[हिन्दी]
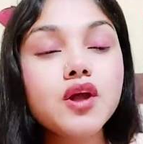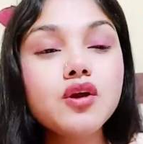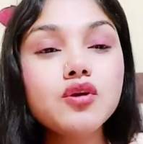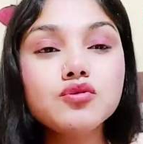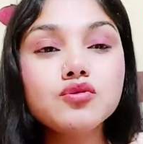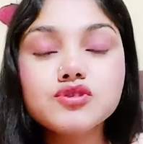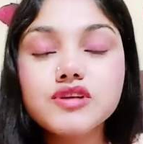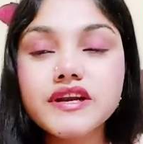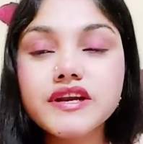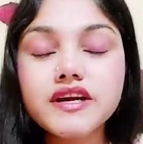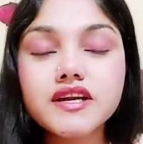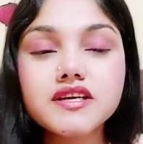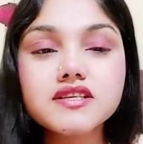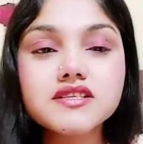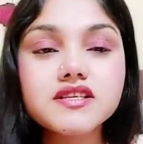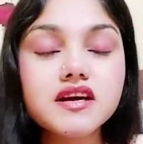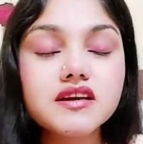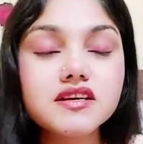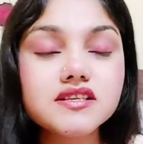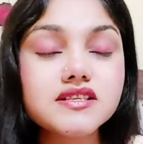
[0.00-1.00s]
कुछ
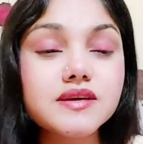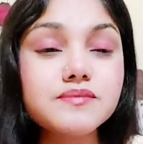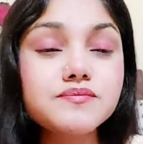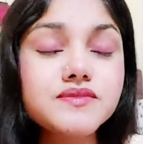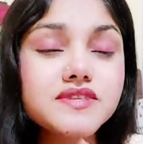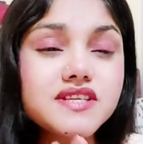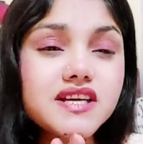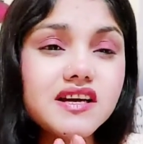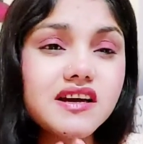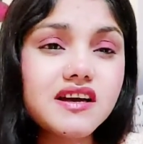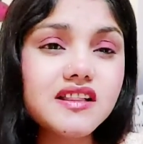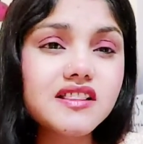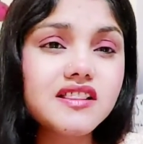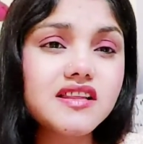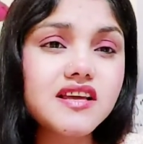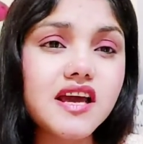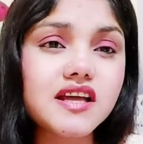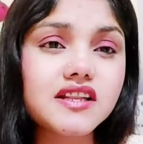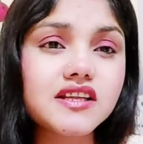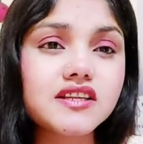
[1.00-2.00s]
लेडीज़ की सबसे
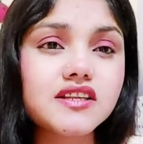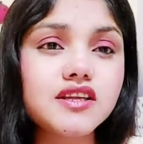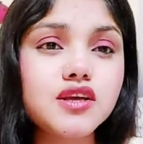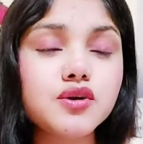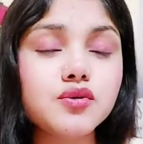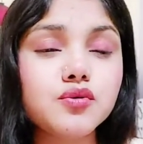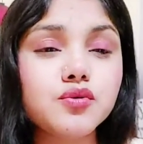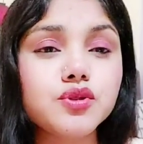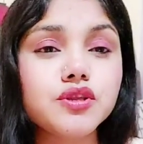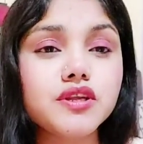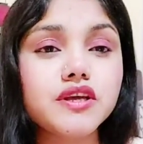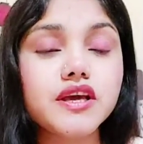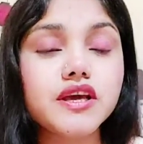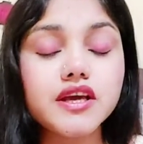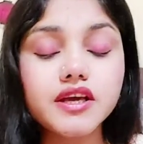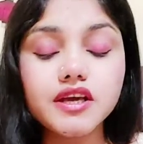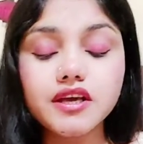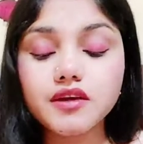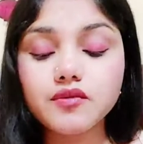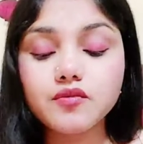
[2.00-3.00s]
गंदी आदत ये होती है
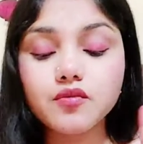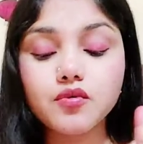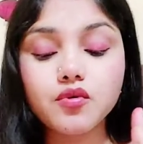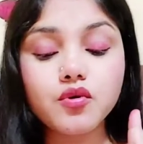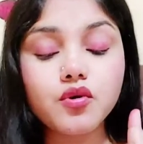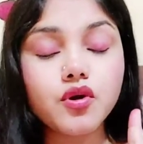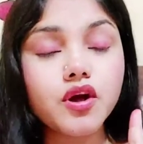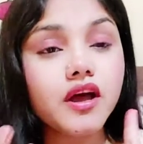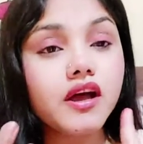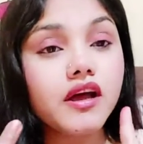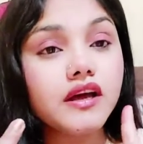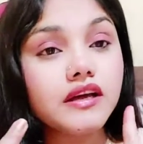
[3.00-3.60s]
कि वो